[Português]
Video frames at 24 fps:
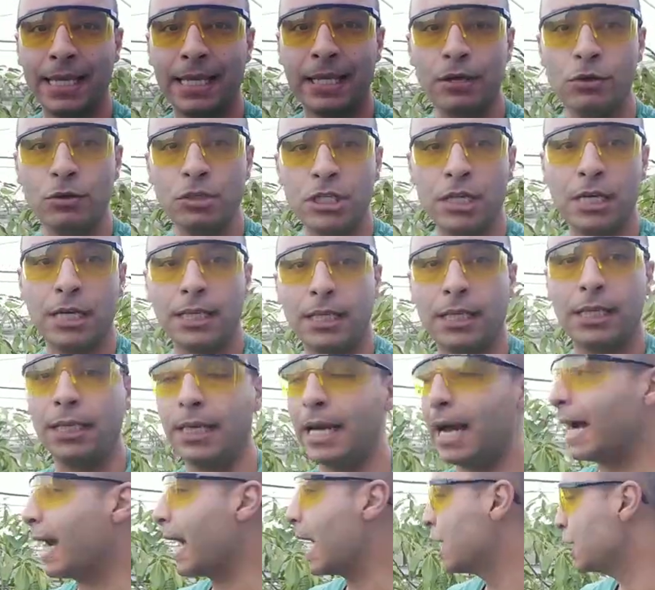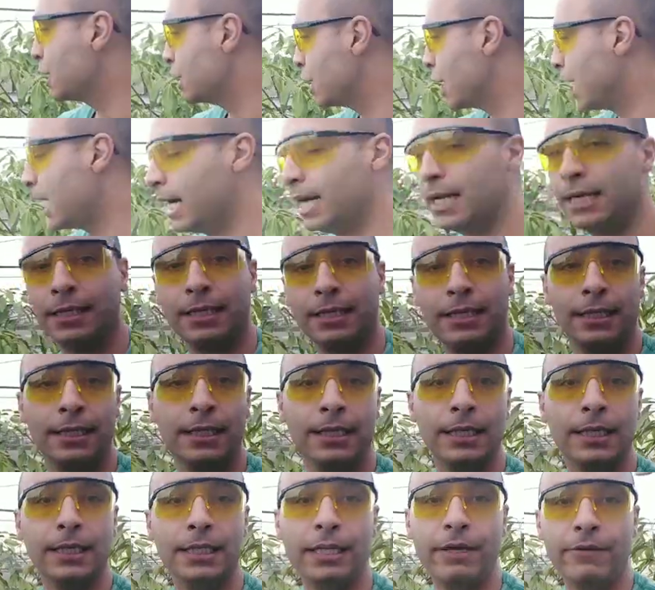aqui eu tinha que agachar,
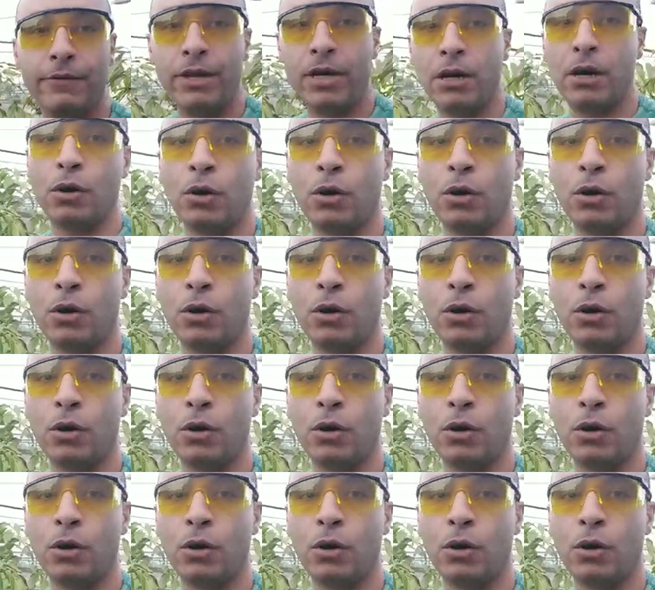tá vendo?